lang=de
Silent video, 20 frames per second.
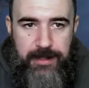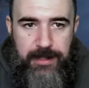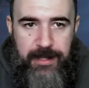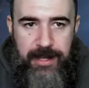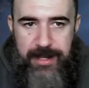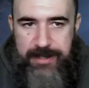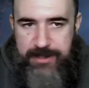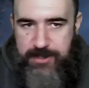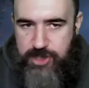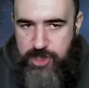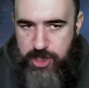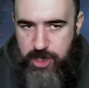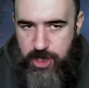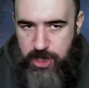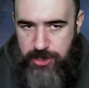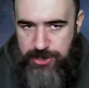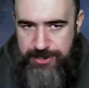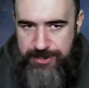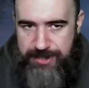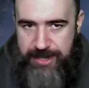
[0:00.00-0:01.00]

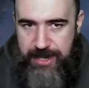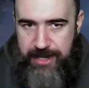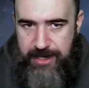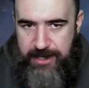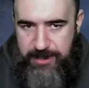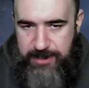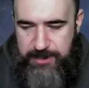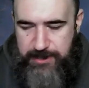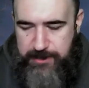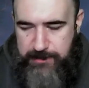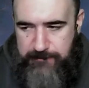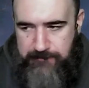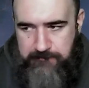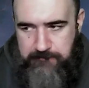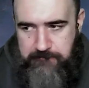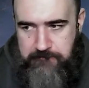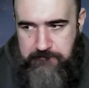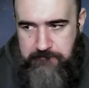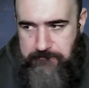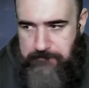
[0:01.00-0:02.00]
Entschlossenheit
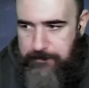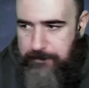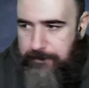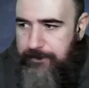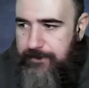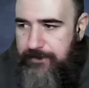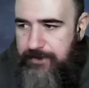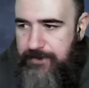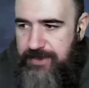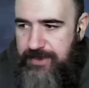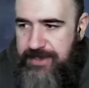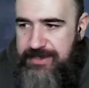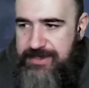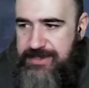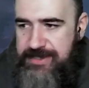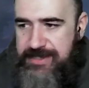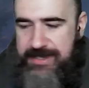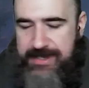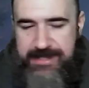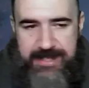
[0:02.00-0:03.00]
nennt sich
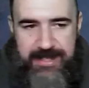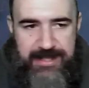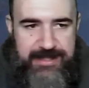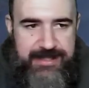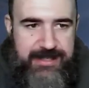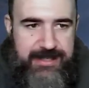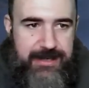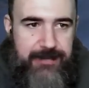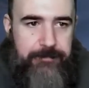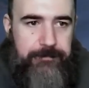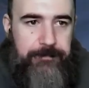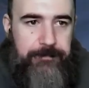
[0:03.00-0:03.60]
das Ganze dann.